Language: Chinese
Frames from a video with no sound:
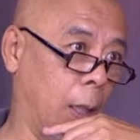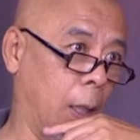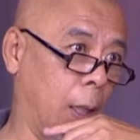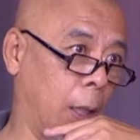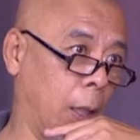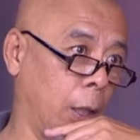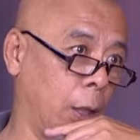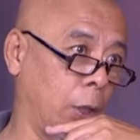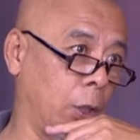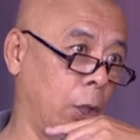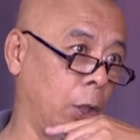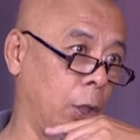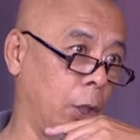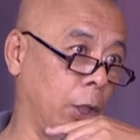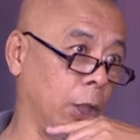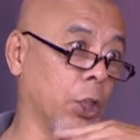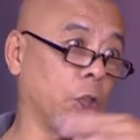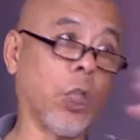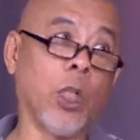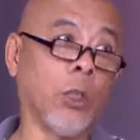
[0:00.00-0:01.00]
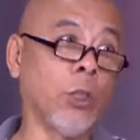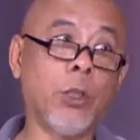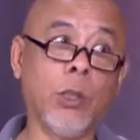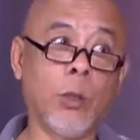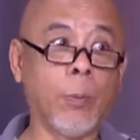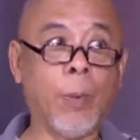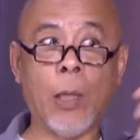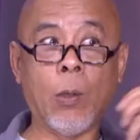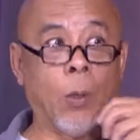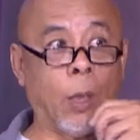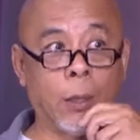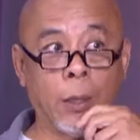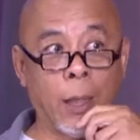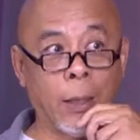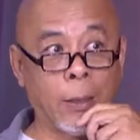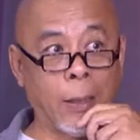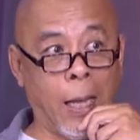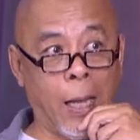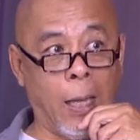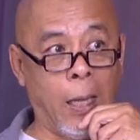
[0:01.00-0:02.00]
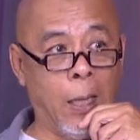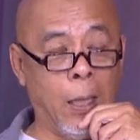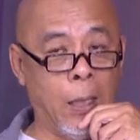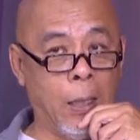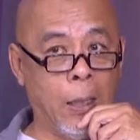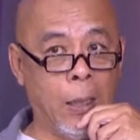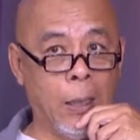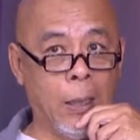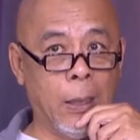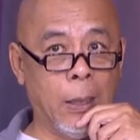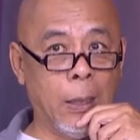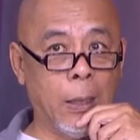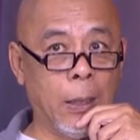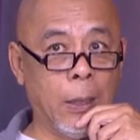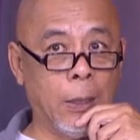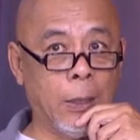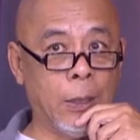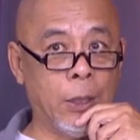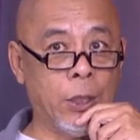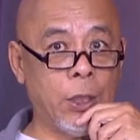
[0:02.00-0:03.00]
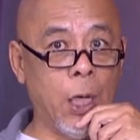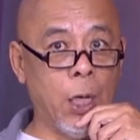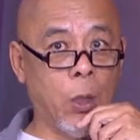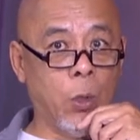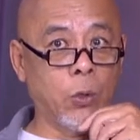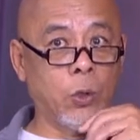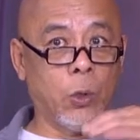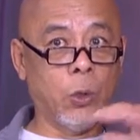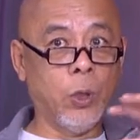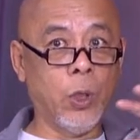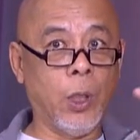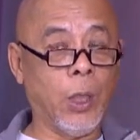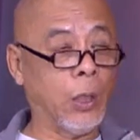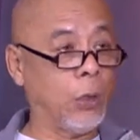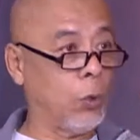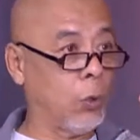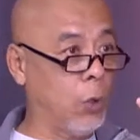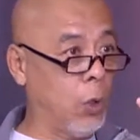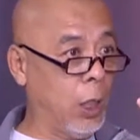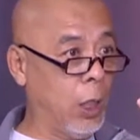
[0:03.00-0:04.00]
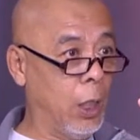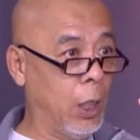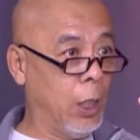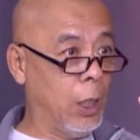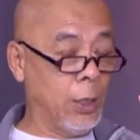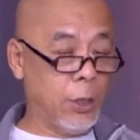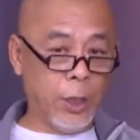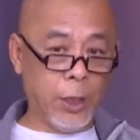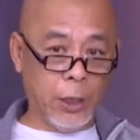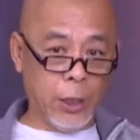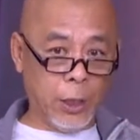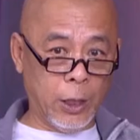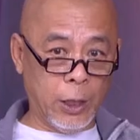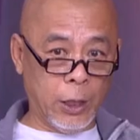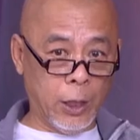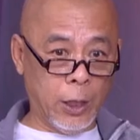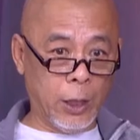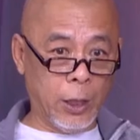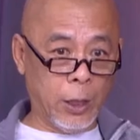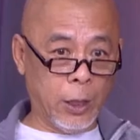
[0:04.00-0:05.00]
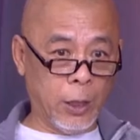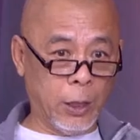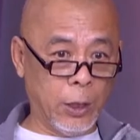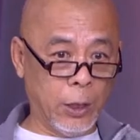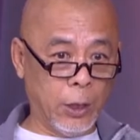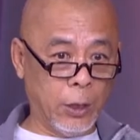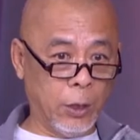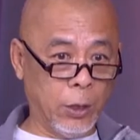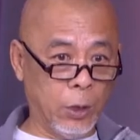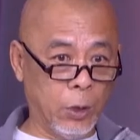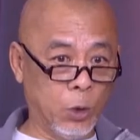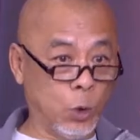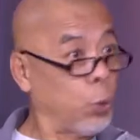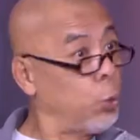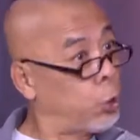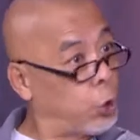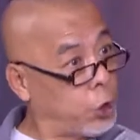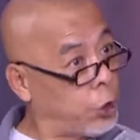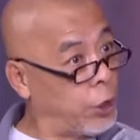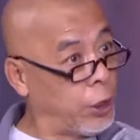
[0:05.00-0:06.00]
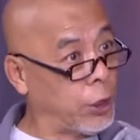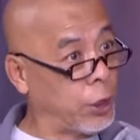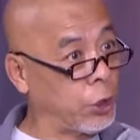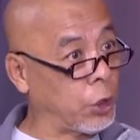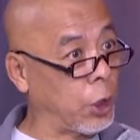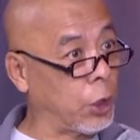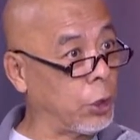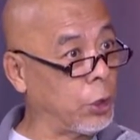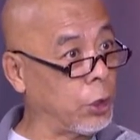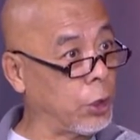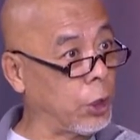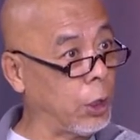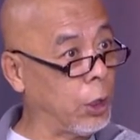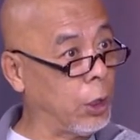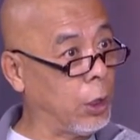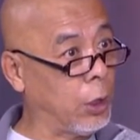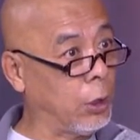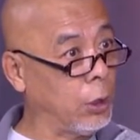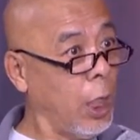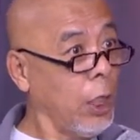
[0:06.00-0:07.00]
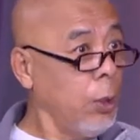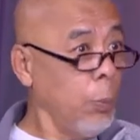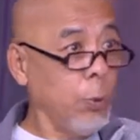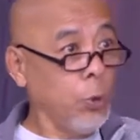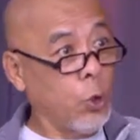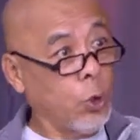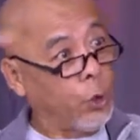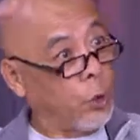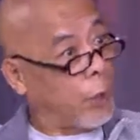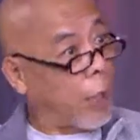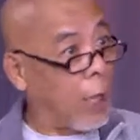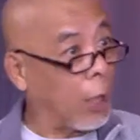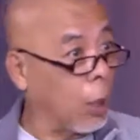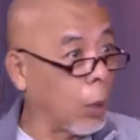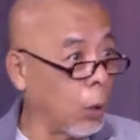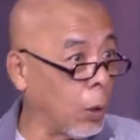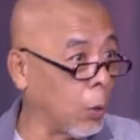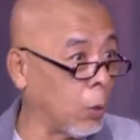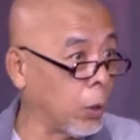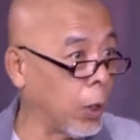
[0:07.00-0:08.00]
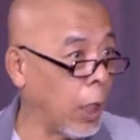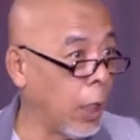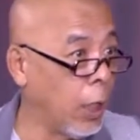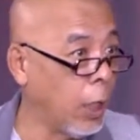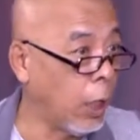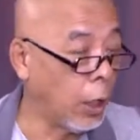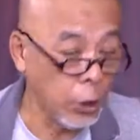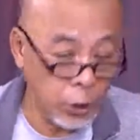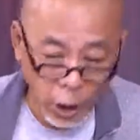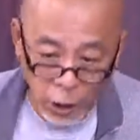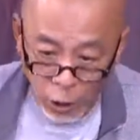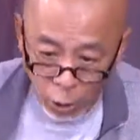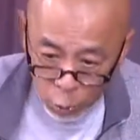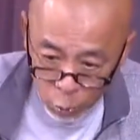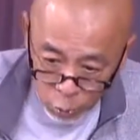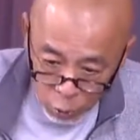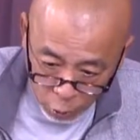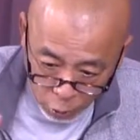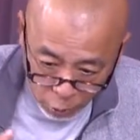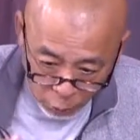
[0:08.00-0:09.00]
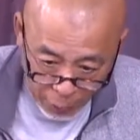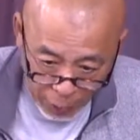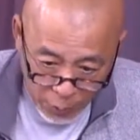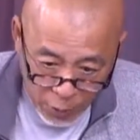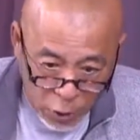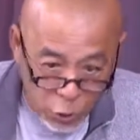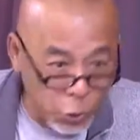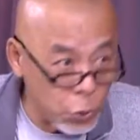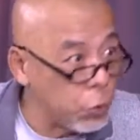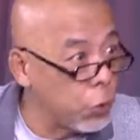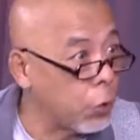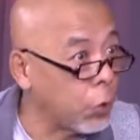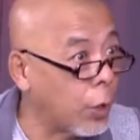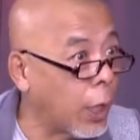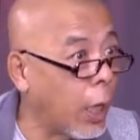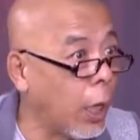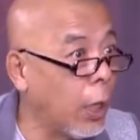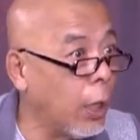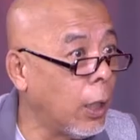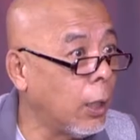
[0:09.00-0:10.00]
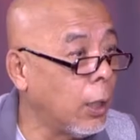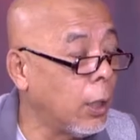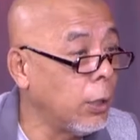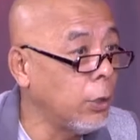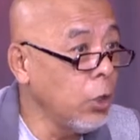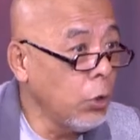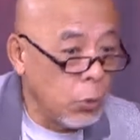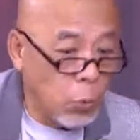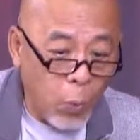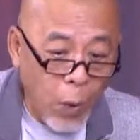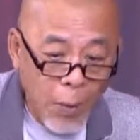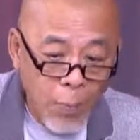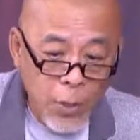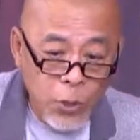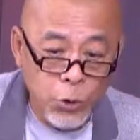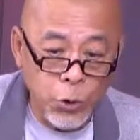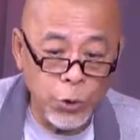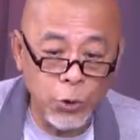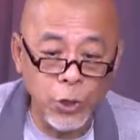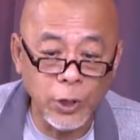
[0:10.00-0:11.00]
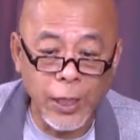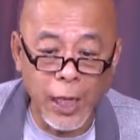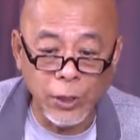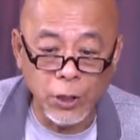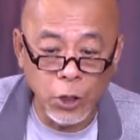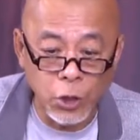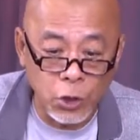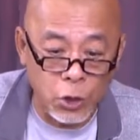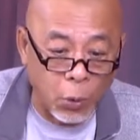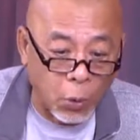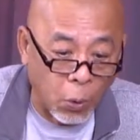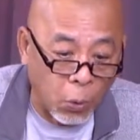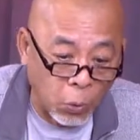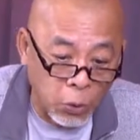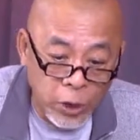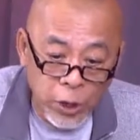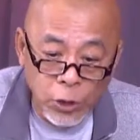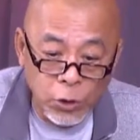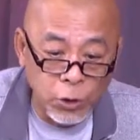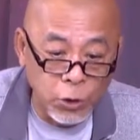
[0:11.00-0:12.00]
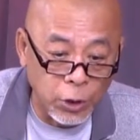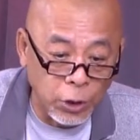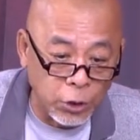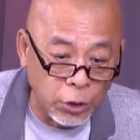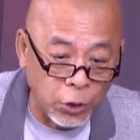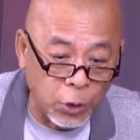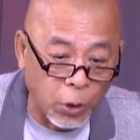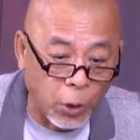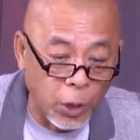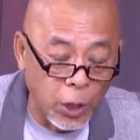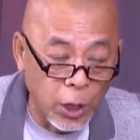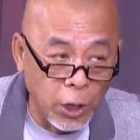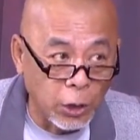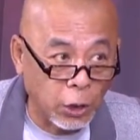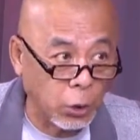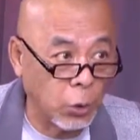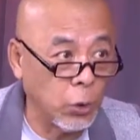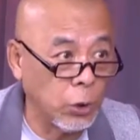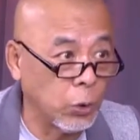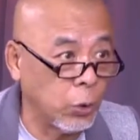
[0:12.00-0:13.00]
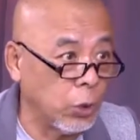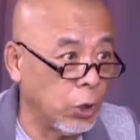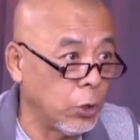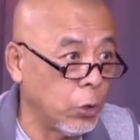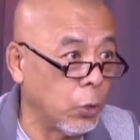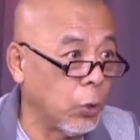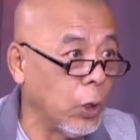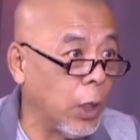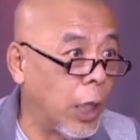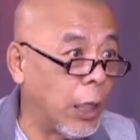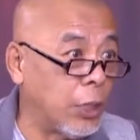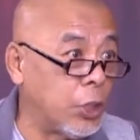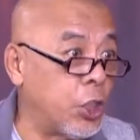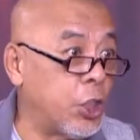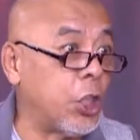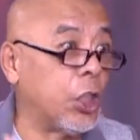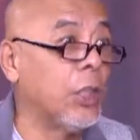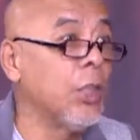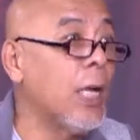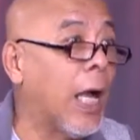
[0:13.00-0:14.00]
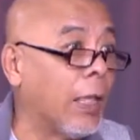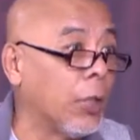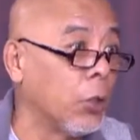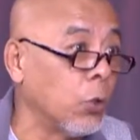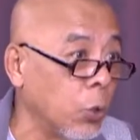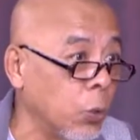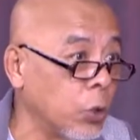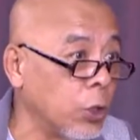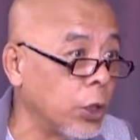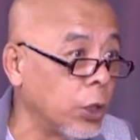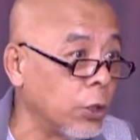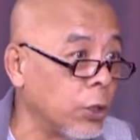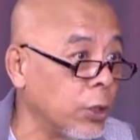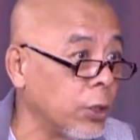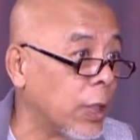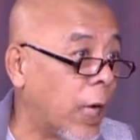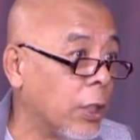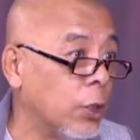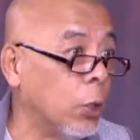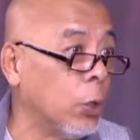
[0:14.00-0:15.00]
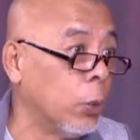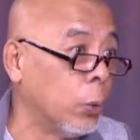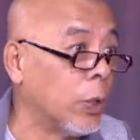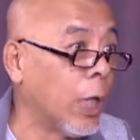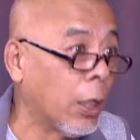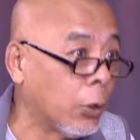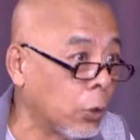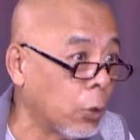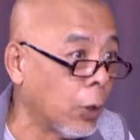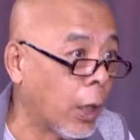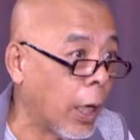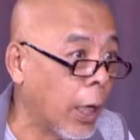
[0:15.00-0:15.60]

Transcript: 呃，一个城市的变化太大。呃，你像欧洲有很多这个中世纪的城市，嗯，它是不允许盖高楼的，而它的路都是弯弯曲曲的。这种弯弯曲曲，当你走进去的时候，你会有一种很情感的东西自然就流淌出来。